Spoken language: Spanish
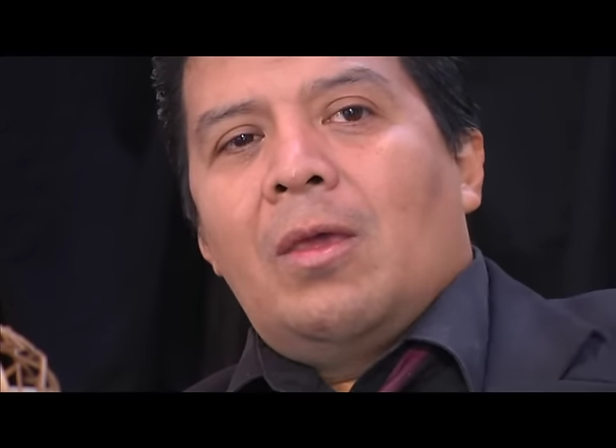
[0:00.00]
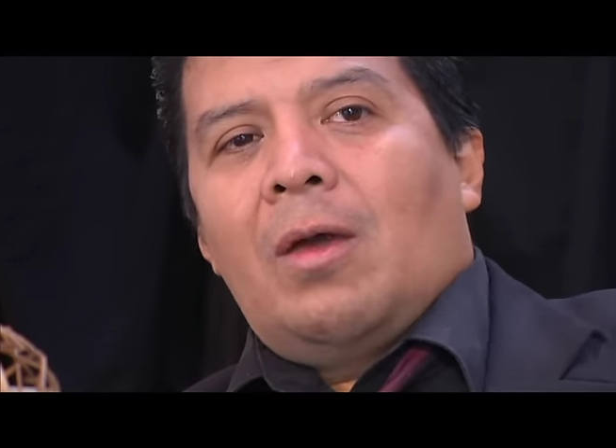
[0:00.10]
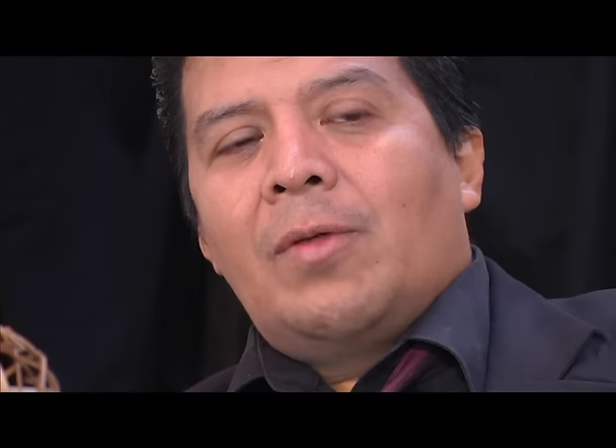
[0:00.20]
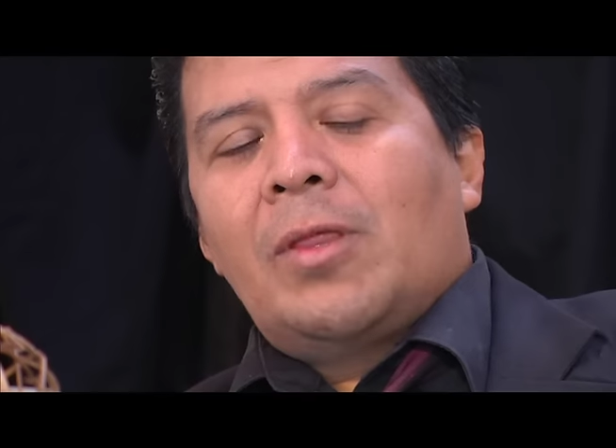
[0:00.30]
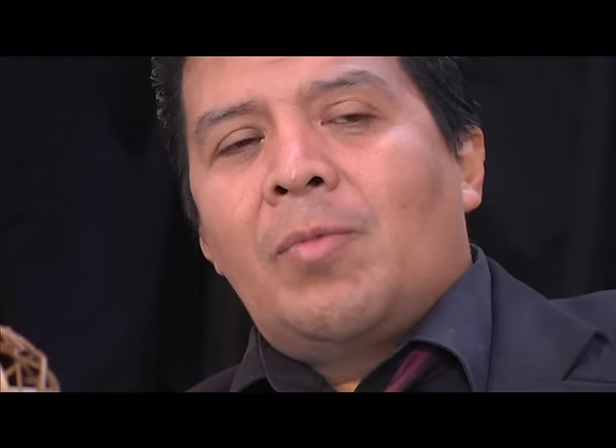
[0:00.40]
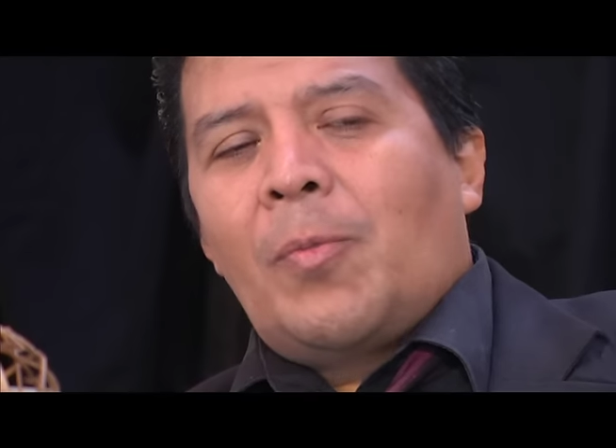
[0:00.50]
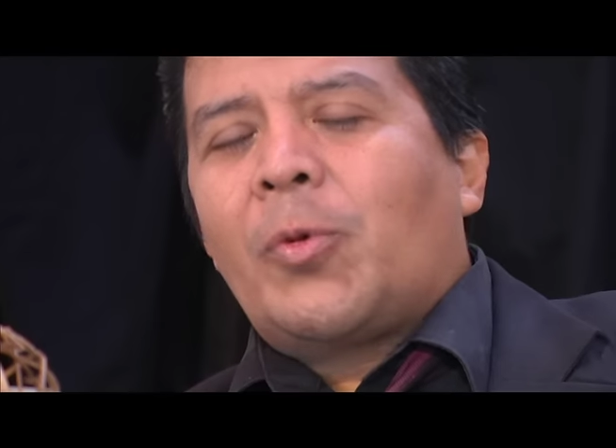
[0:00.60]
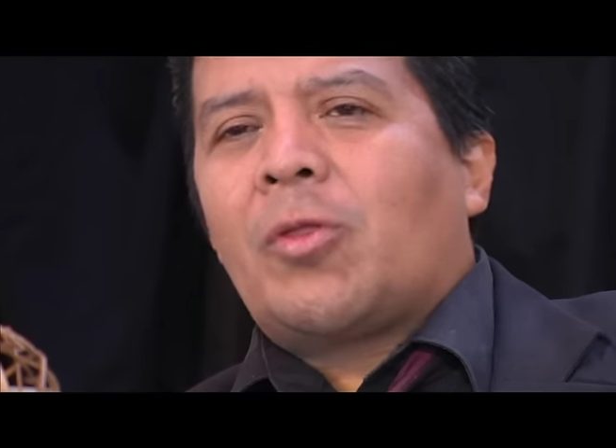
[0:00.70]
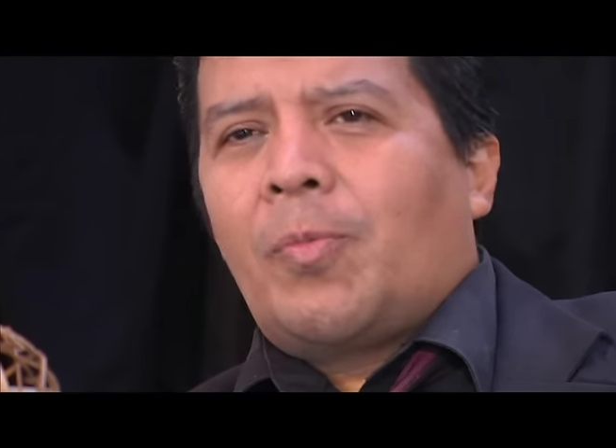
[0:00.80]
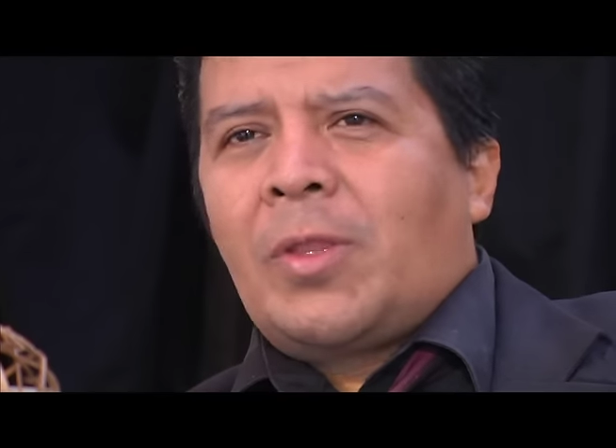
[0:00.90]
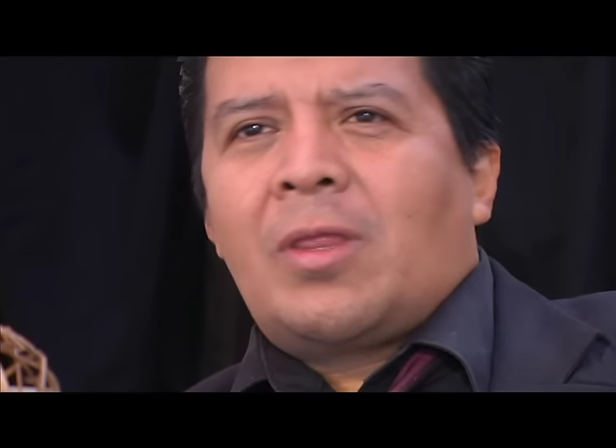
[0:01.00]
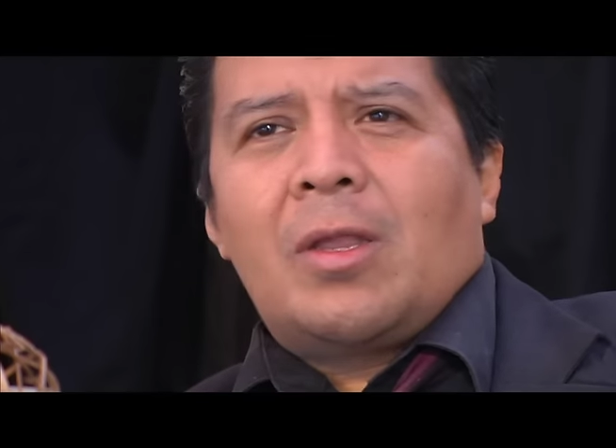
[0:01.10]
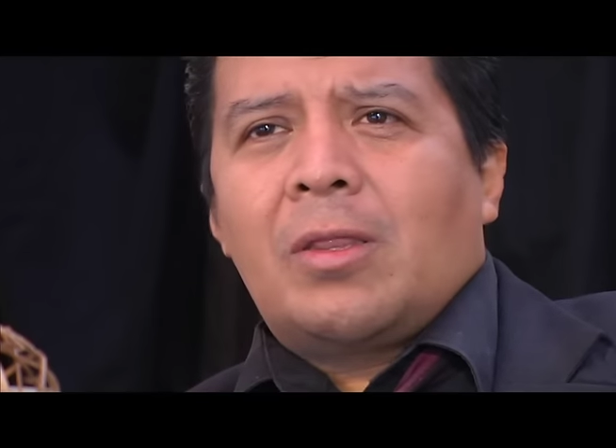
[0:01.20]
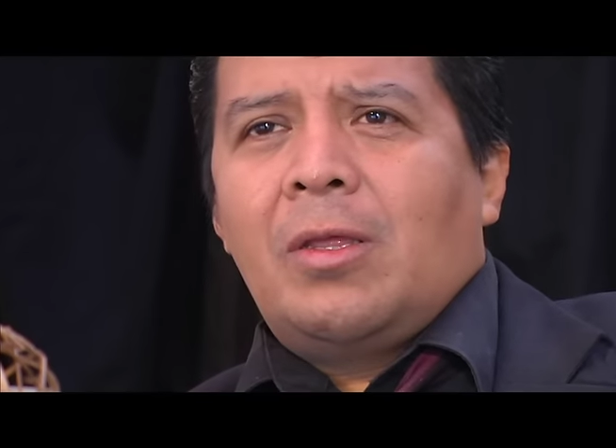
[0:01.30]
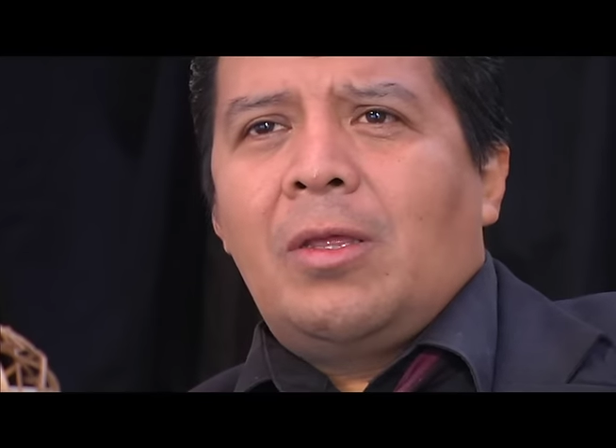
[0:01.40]
a veces me he puesto a
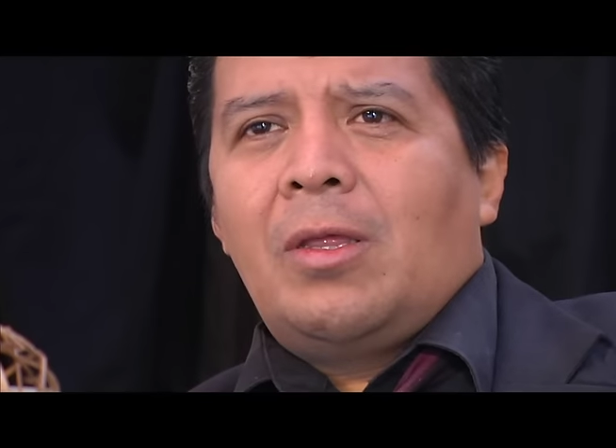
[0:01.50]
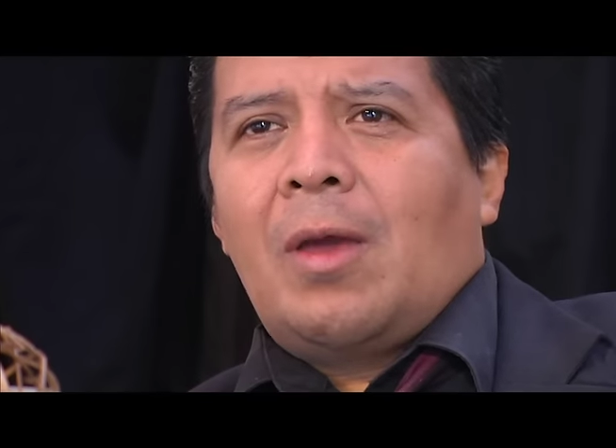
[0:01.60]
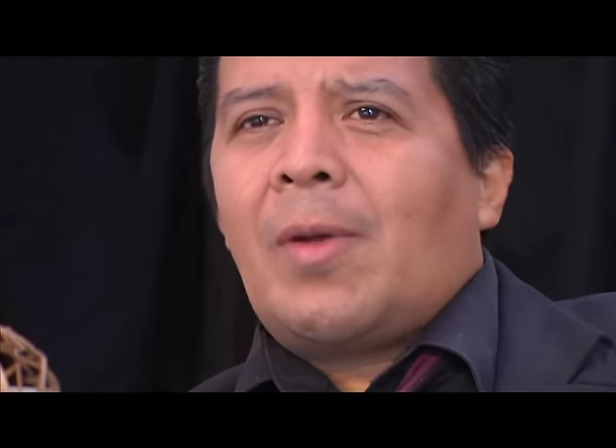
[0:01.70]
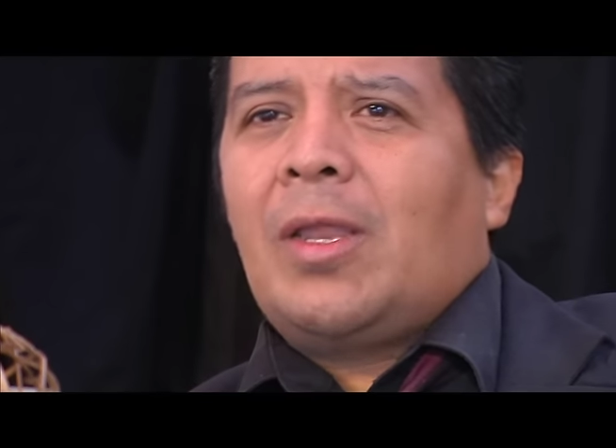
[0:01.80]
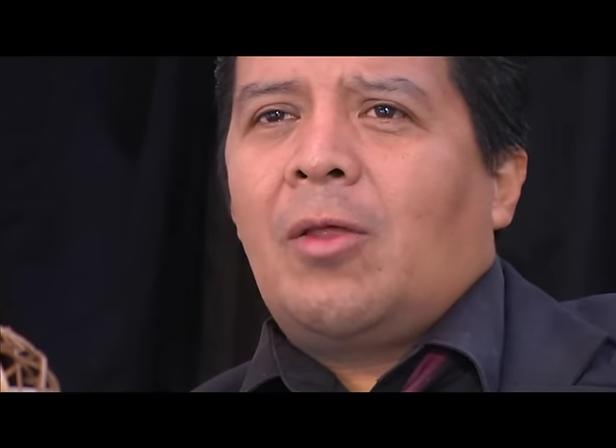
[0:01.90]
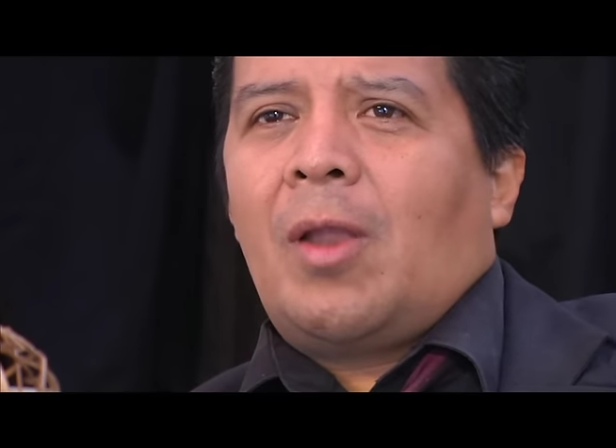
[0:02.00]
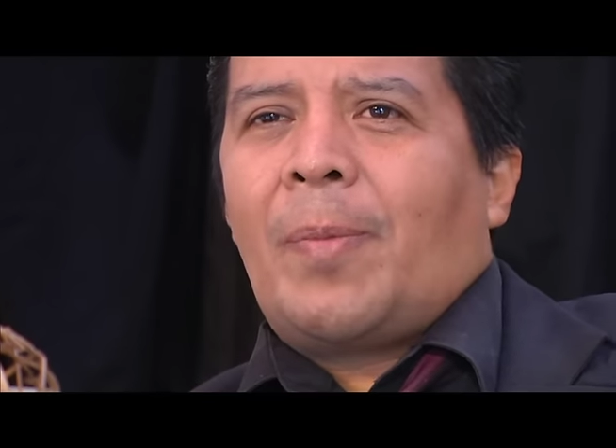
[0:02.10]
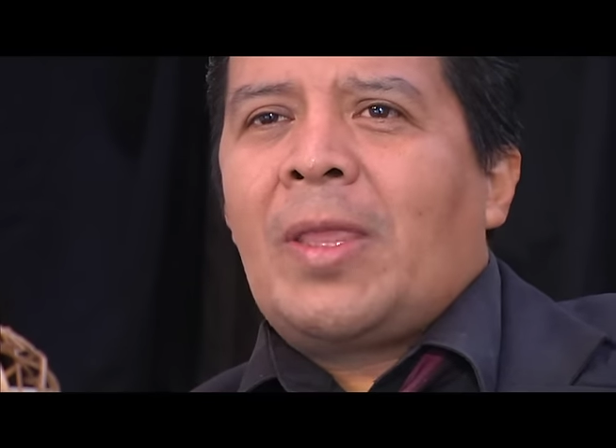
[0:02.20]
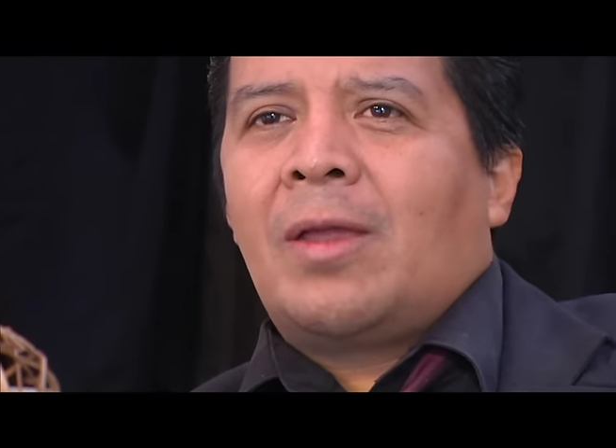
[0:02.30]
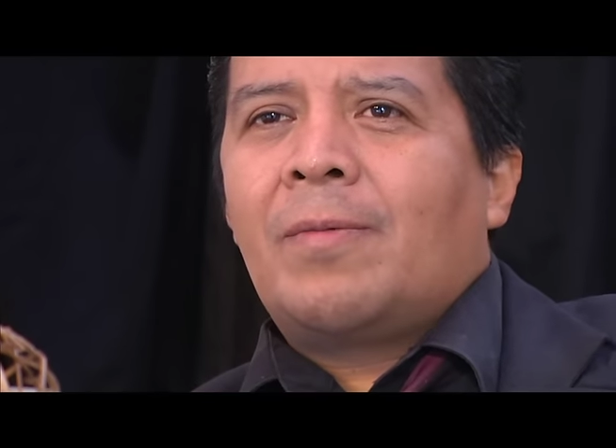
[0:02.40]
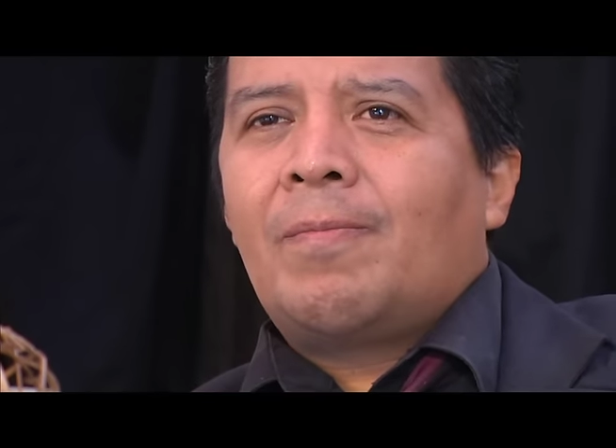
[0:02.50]
pensar si ha valido la pena.